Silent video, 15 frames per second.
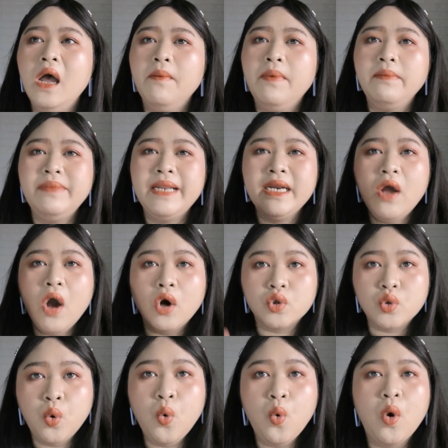ปาล์มเล่นของ
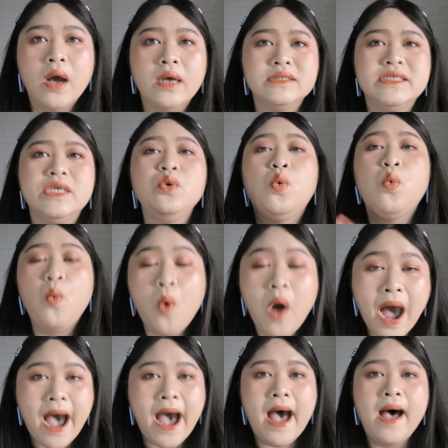ถูกสนุกก
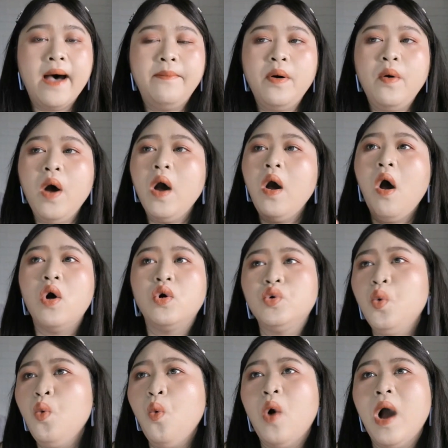ว่าเพราะว่าของ
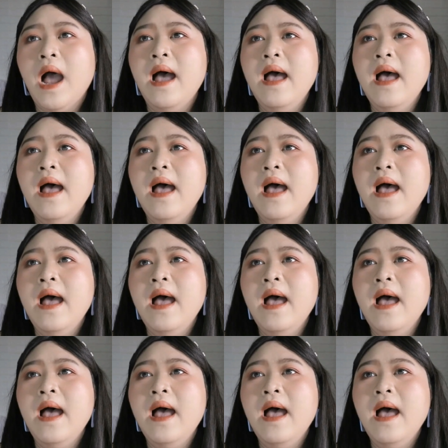ถูก